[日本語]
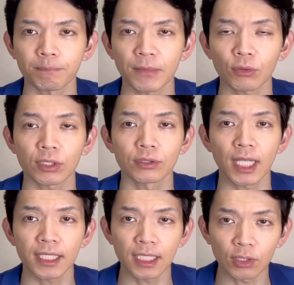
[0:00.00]
まあ、これ具
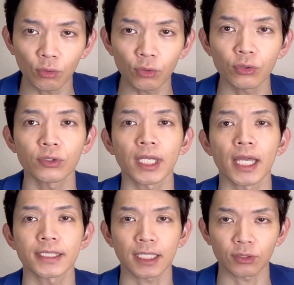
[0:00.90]
体的にどういう
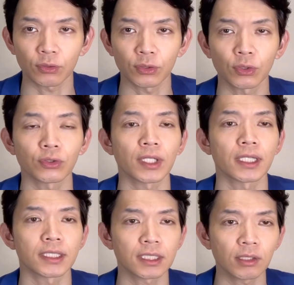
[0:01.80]
ケースかということなん
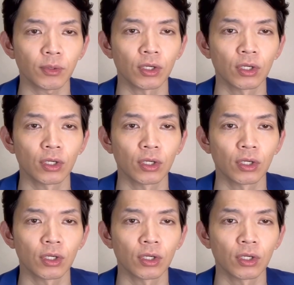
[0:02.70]
ですけども、